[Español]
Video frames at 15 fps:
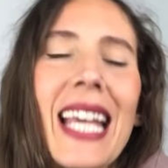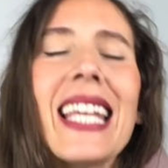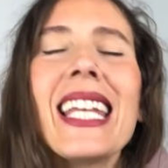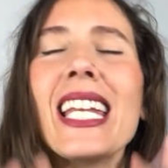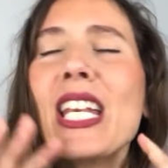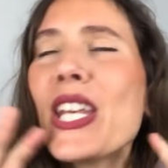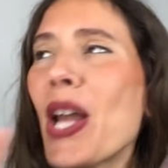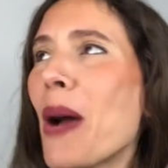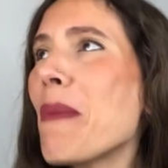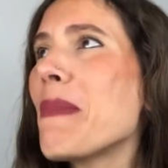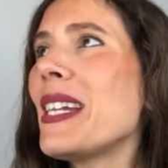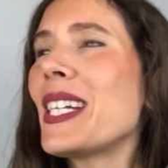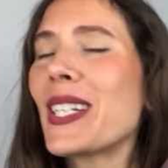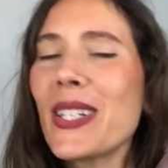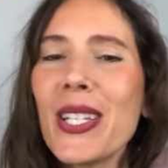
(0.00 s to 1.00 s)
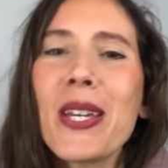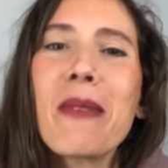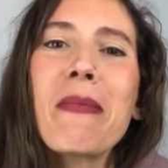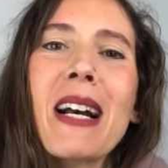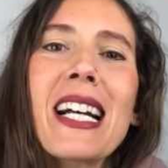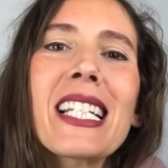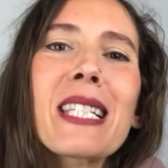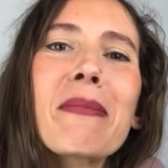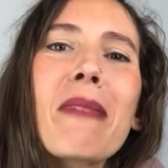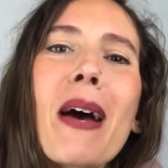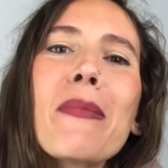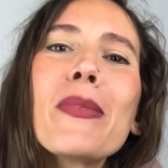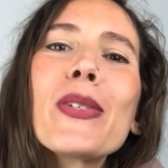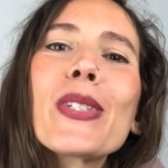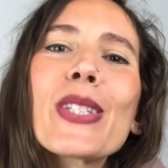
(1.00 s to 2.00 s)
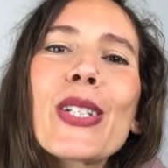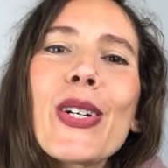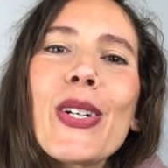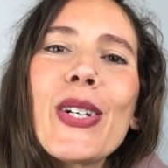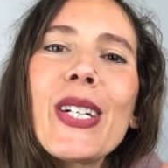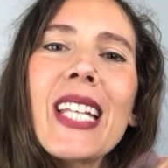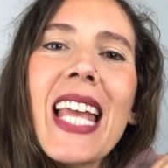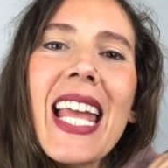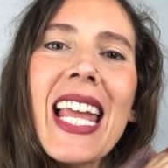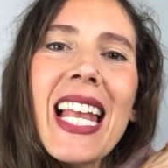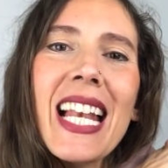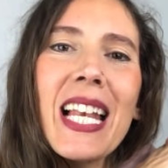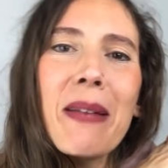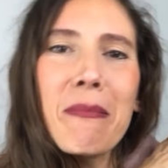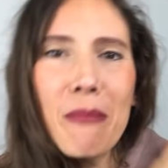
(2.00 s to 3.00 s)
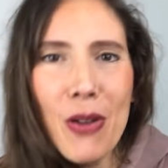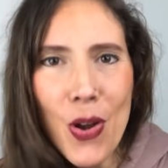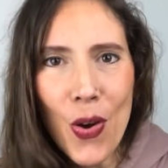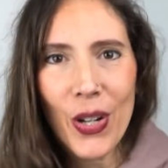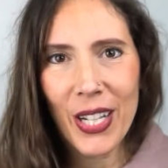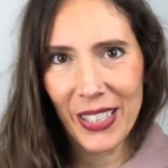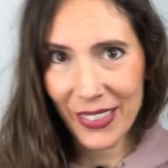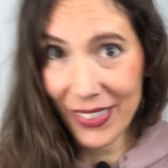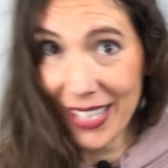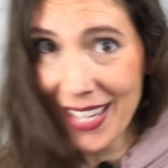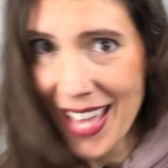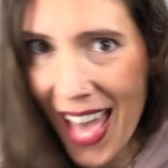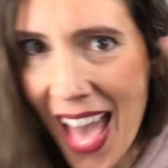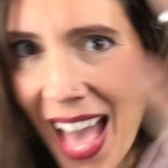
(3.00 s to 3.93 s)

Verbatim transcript: Y no me enrollo más, vamos con el blog. ¡Ya!